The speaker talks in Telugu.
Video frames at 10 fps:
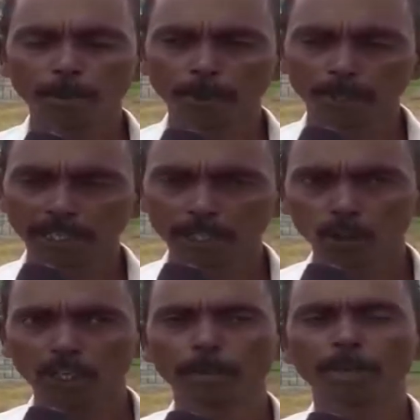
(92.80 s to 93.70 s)
ఏబీ
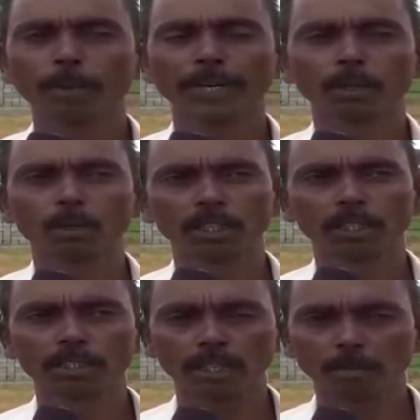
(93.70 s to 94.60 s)
ఏదో ఏబీలు పెట్టుకొని
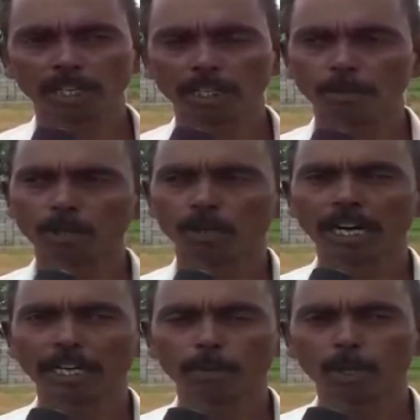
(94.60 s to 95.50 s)
నిజామాబాద్ ఏబీలో
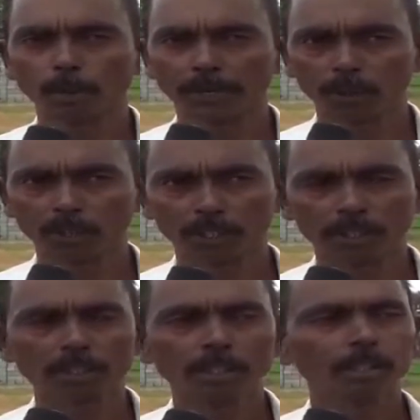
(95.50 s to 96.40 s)
ఆ ఏబీలో పెట్టుకొని
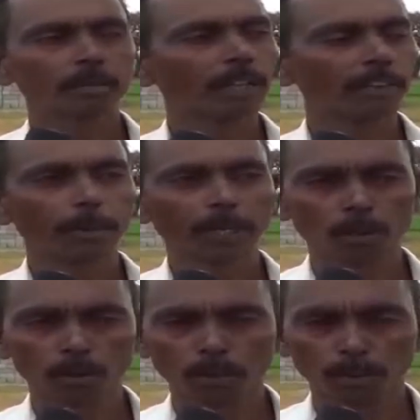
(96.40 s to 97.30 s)

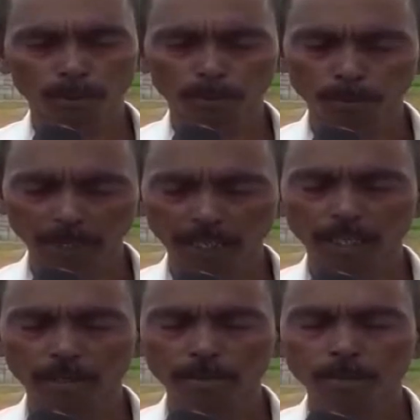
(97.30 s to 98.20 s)
నవీపేట
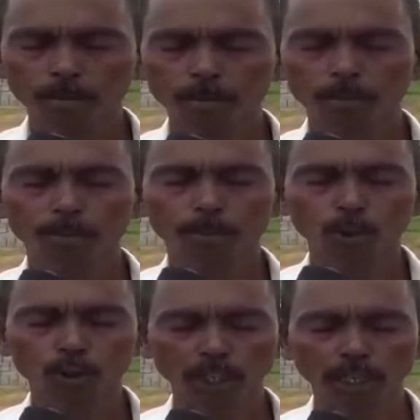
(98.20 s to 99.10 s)
మండల్
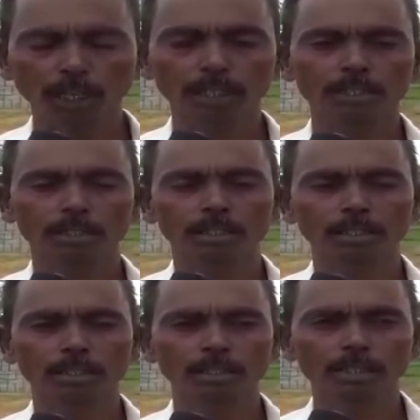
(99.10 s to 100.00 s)
పోతంగల్
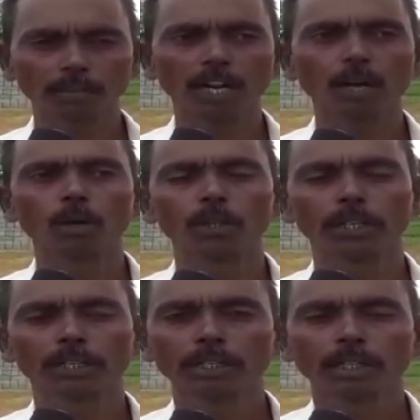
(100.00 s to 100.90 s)

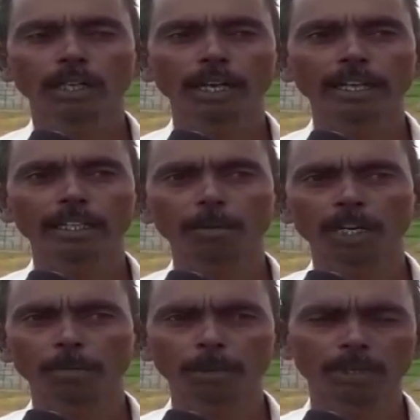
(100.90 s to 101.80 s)
శివార్లోని కళ్యాణ
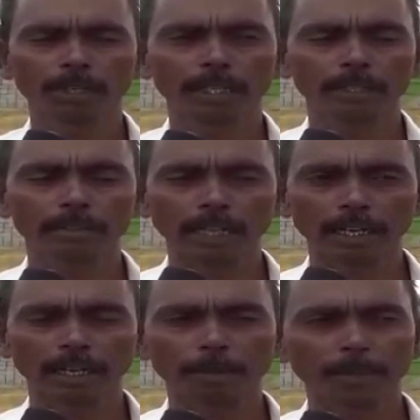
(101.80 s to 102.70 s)
మండపం
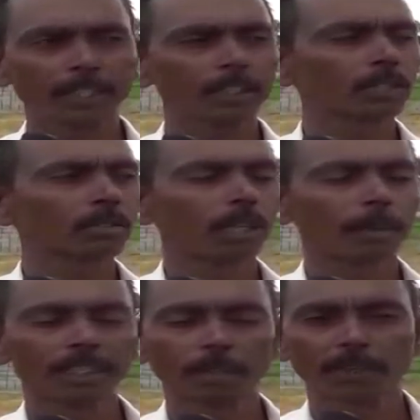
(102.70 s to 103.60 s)
దగ్గర పని
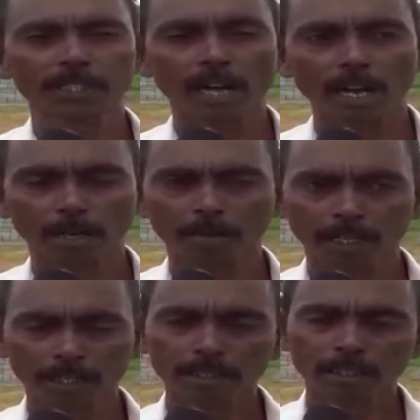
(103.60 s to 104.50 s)
చేస్తున్నామని చెప్పేసి
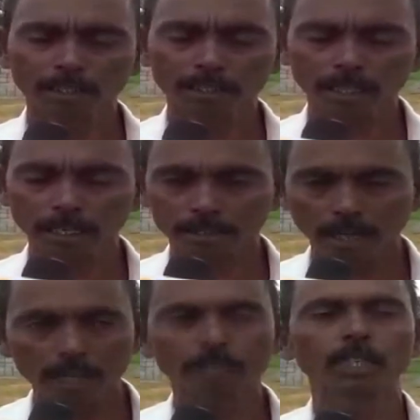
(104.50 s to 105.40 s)
ఆక్రమంగా ఇసుక
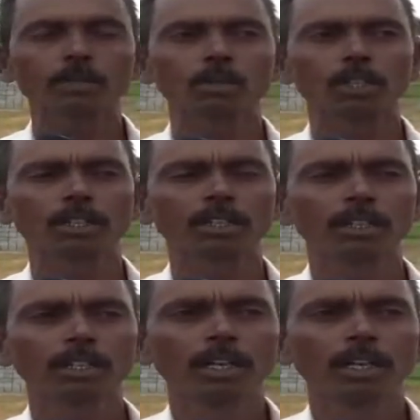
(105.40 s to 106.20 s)
స్టాక్ చేసుకొని